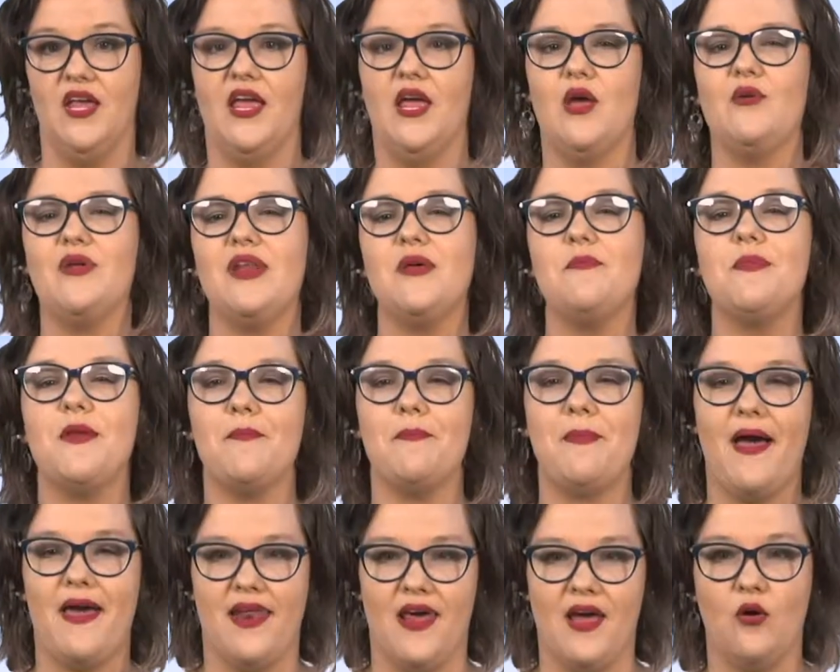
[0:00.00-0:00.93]
Eu irei
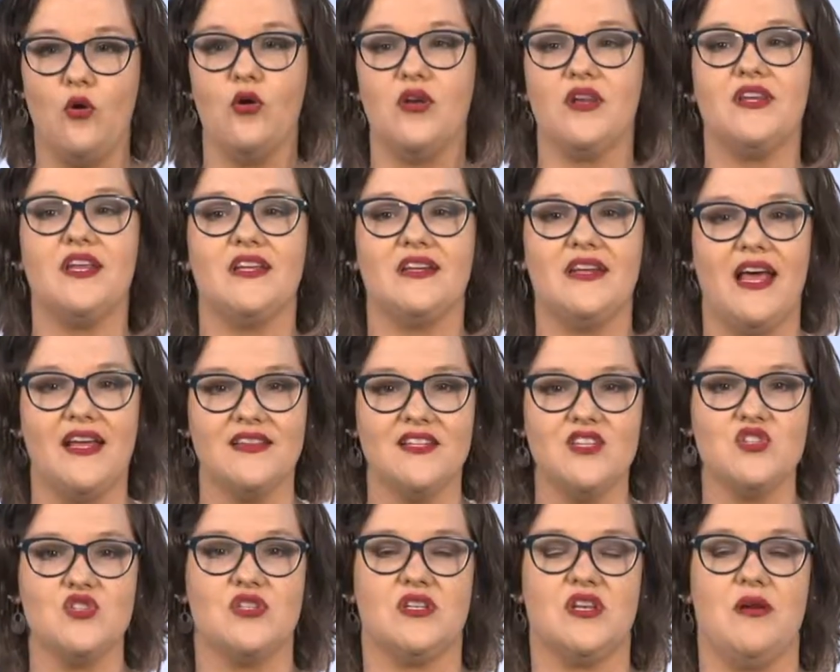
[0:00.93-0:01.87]
preparar
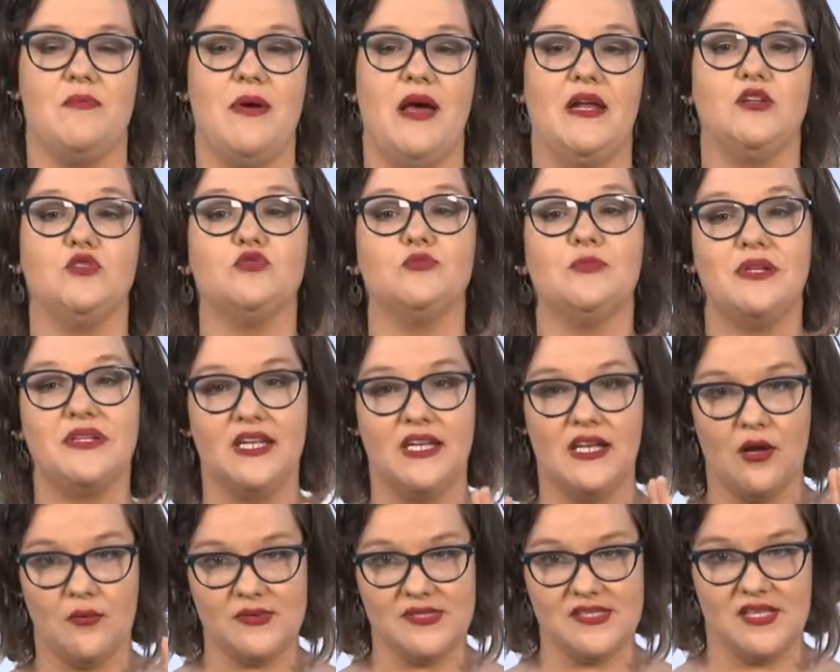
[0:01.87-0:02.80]
coordenadas de trabalho no
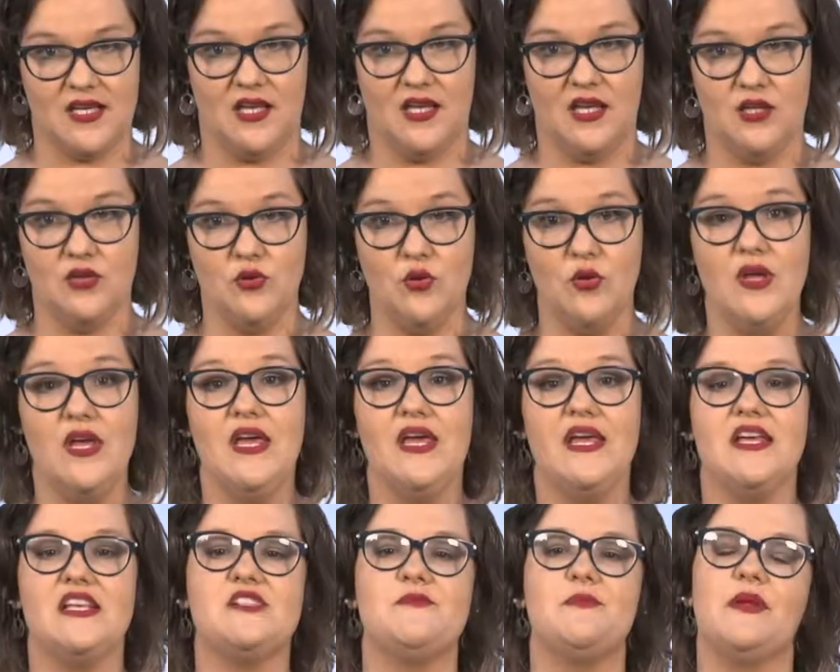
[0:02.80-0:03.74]
material escrito,
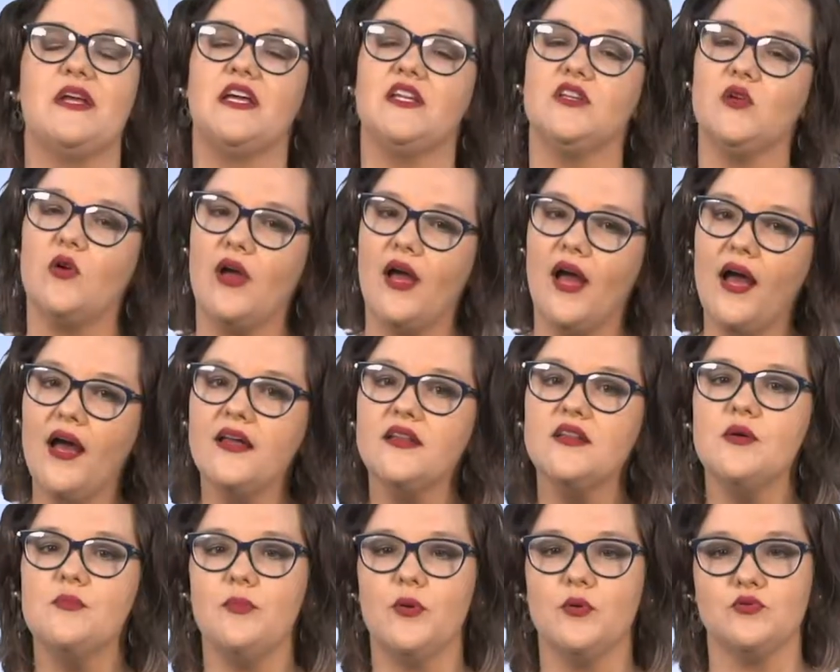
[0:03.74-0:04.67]
explicando
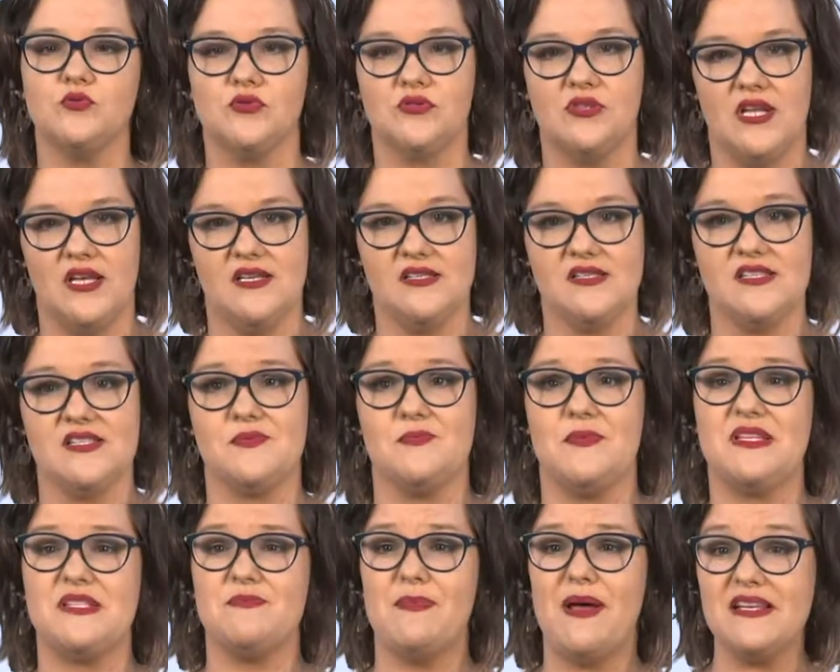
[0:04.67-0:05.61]
cada ponto desses,
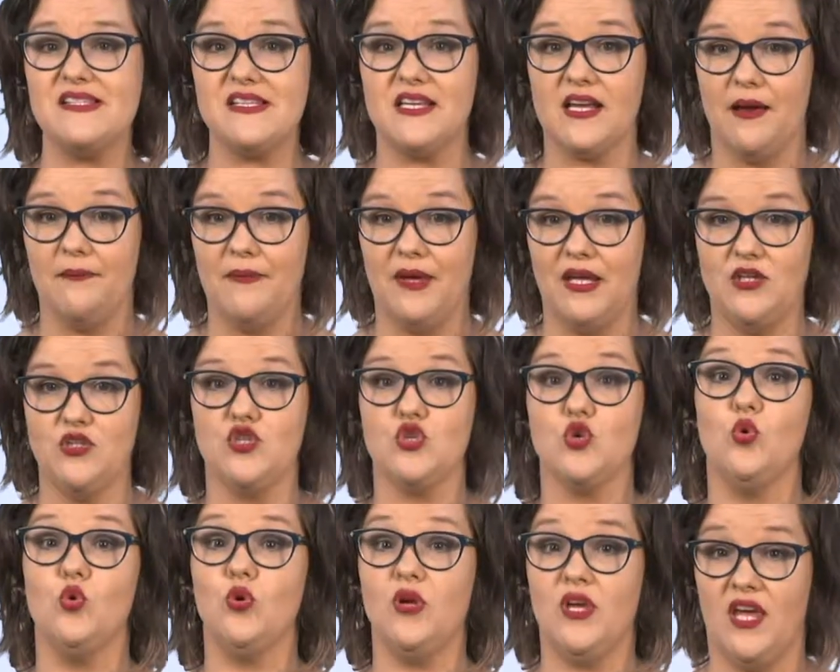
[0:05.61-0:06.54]
mas
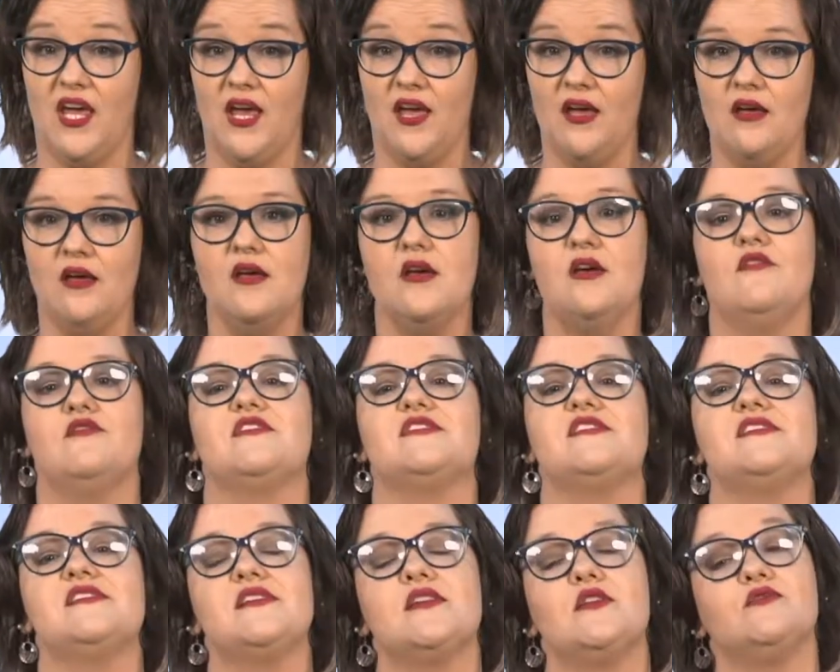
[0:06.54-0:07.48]
basicamente o que
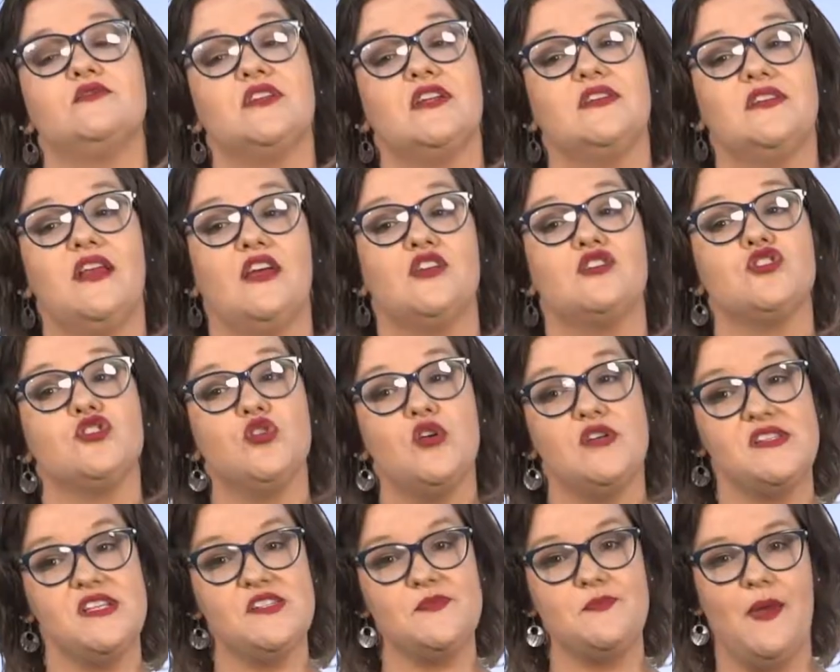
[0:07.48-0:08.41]
vocês irão tratar de
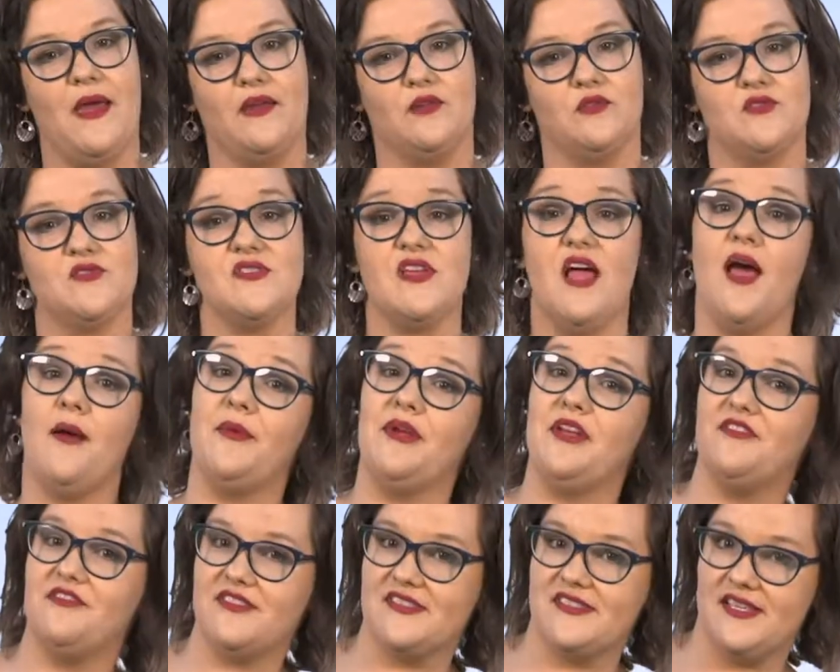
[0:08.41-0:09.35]
dois aspectos: a
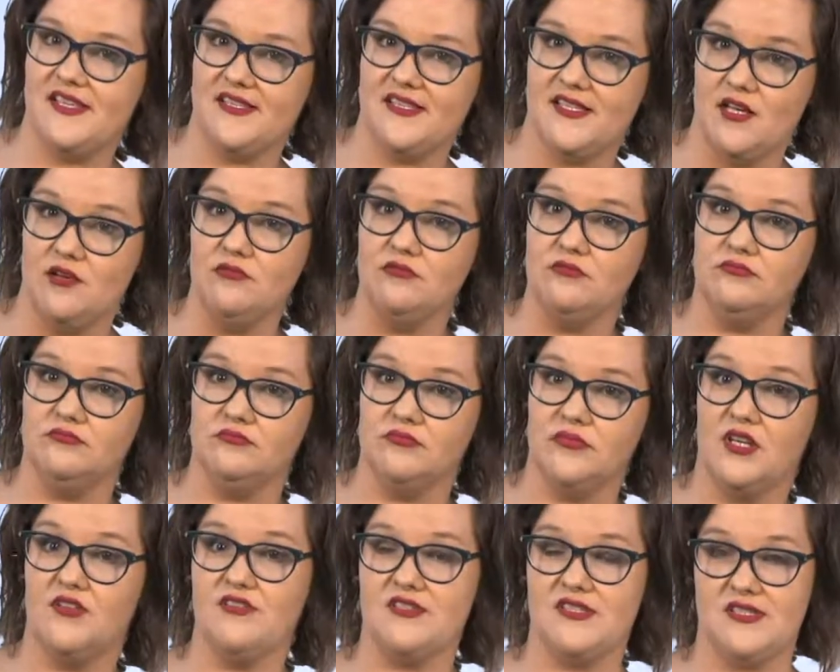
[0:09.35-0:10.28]
manifestação
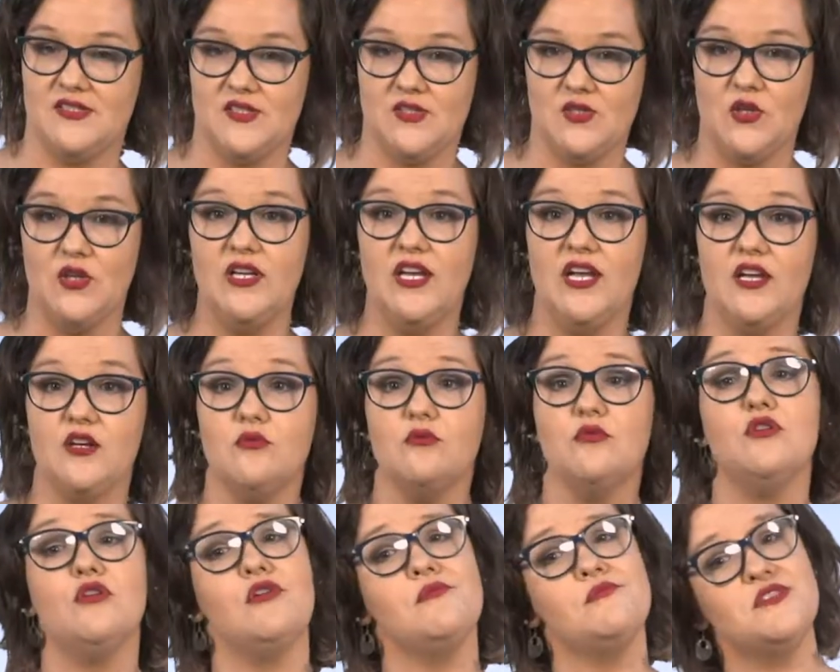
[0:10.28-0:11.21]
que vocês escolheram
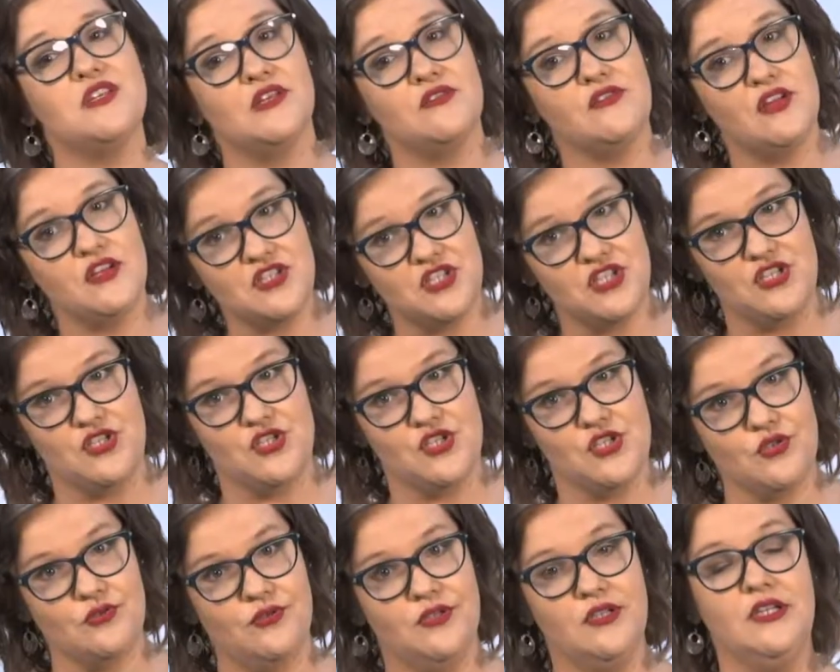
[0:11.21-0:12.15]
e o objeto
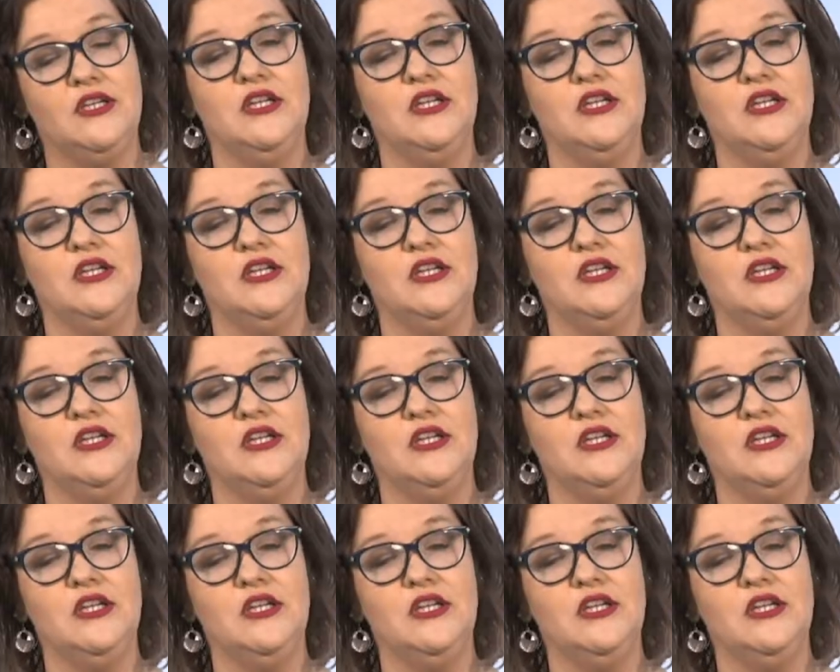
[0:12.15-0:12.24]
artístico.